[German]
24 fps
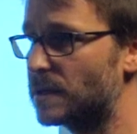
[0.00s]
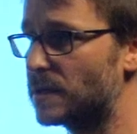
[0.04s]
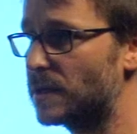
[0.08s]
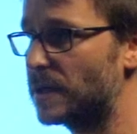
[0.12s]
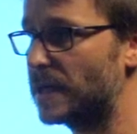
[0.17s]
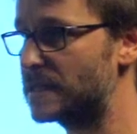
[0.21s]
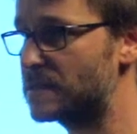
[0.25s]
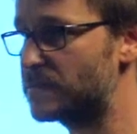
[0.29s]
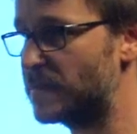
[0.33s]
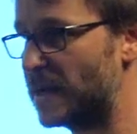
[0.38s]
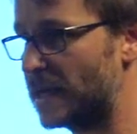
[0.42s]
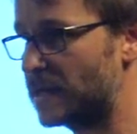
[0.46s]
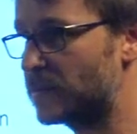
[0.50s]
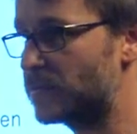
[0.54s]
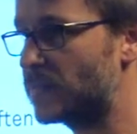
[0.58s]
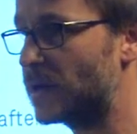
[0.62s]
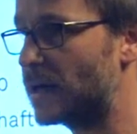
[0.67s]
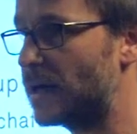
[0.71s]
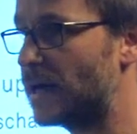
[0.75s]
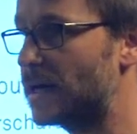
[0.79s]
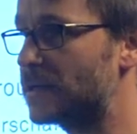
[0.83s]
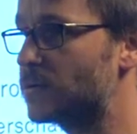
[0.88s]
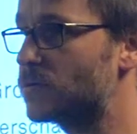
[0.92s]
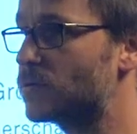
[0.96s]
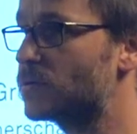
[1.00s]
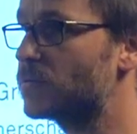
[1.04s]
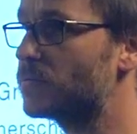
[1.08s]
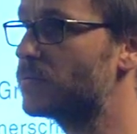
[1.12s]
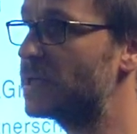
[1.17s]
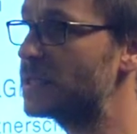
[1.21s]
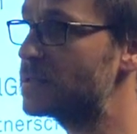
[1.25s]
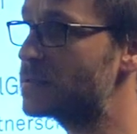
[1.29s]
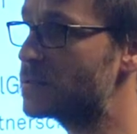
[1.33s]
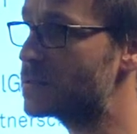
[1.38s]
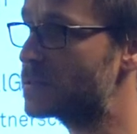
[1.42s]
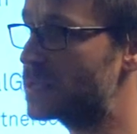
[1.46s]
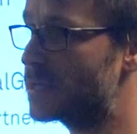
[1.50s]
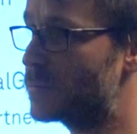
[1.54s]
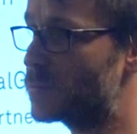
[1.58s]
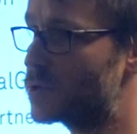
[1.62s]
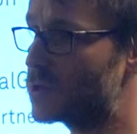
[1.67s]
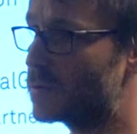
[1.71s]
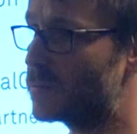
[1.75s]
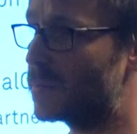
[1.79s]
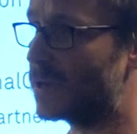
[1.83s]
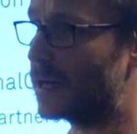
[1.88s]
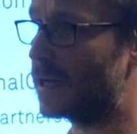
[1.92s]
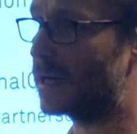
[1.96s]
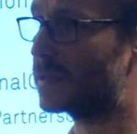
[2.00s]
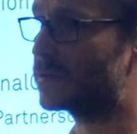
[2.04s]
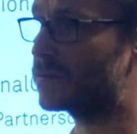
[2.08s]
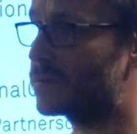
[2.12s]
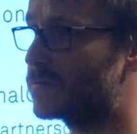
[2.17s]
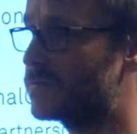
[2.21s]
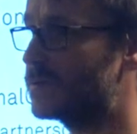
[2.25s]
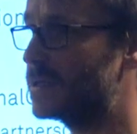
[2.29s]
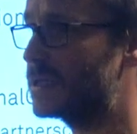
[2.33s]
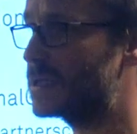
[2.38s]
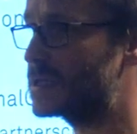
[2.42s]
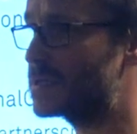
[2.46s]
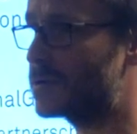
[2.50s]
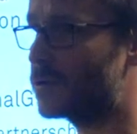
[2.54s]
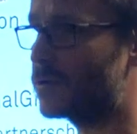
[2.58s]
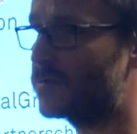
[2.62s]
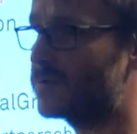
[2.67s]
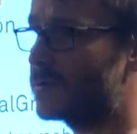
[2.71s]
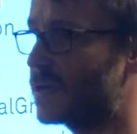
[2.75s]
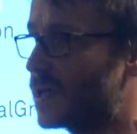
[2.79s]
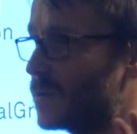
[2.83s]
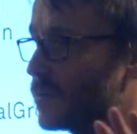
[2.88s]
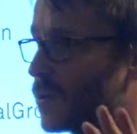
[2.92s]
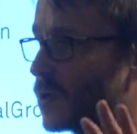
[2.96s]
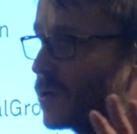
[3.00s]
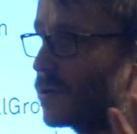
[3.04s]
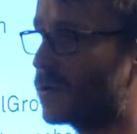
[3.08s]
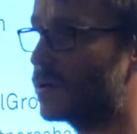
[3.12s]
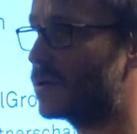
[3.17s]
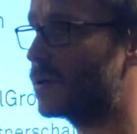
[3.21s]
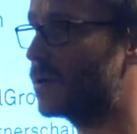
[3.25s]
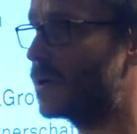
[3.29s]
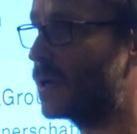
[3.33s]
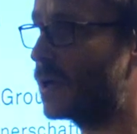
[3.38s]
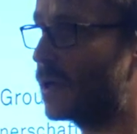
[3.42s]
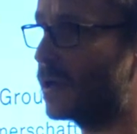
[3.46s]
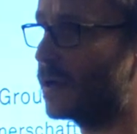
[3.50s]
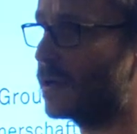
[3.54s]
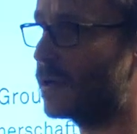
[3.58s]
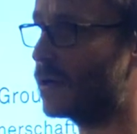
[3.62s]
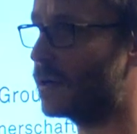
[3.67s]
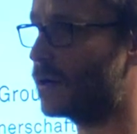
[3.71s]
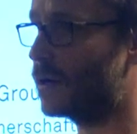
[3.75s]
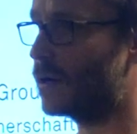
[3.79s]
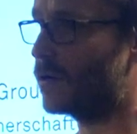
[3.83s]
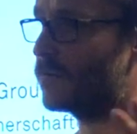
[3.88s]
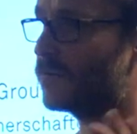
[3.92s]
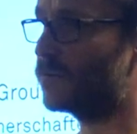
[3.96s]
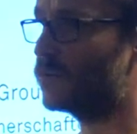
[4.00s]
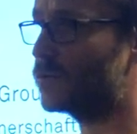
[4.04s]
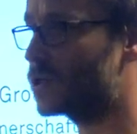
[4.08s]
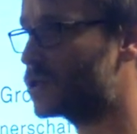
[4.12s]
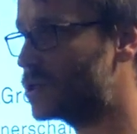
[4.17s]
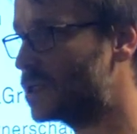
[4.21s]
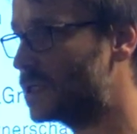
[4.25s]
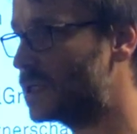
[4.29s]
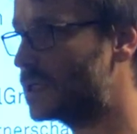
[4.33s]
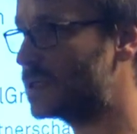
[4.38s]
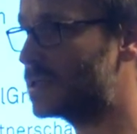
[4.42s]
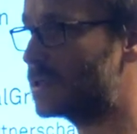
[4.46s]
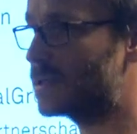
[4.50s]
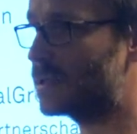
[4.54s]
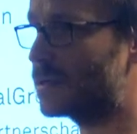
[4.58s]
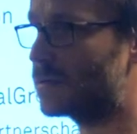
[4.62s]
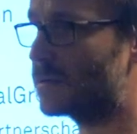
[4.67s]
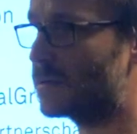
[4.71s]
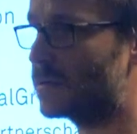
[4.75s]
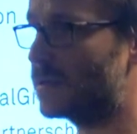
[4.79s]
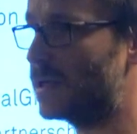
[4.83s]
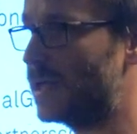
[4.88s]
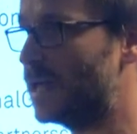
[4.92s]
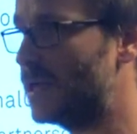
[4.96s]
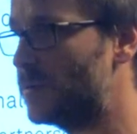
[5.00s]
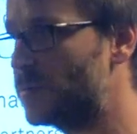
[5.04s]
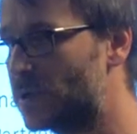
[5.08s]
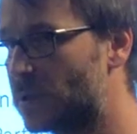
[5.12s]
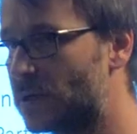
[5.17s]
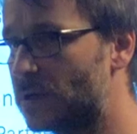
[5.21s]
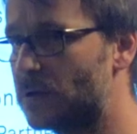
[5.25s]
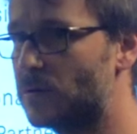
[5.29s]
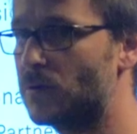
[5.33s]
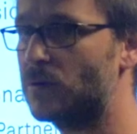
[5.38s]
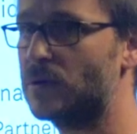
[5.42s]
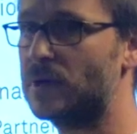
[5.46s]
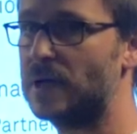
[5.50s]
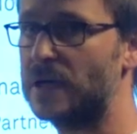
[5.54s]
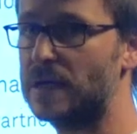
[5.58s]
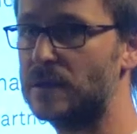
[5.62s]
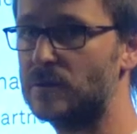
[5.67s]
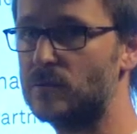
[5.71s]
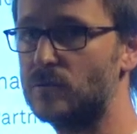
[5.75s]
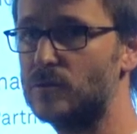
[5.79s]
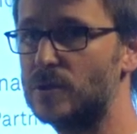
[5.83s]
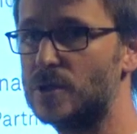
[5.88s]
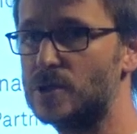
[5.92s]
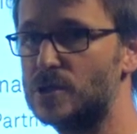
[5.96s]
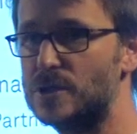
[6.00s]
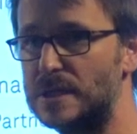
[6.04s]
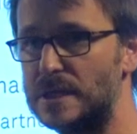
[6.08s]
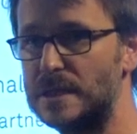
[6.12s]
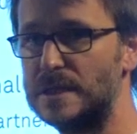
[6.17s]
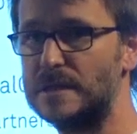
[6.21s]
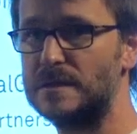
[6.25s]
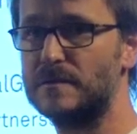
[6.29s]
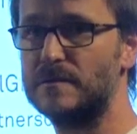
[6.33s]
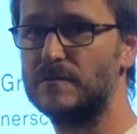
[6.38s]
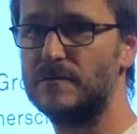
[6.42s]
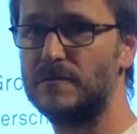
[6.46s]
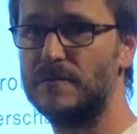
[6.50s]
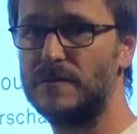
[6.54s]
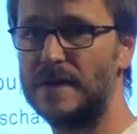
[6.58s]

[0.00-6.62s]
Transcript: äh, Expertenberatung mit systemischer Beratung. Vieles läuft da immer noch auf unterschiedlichen Ebenen oder in unterschiedlichen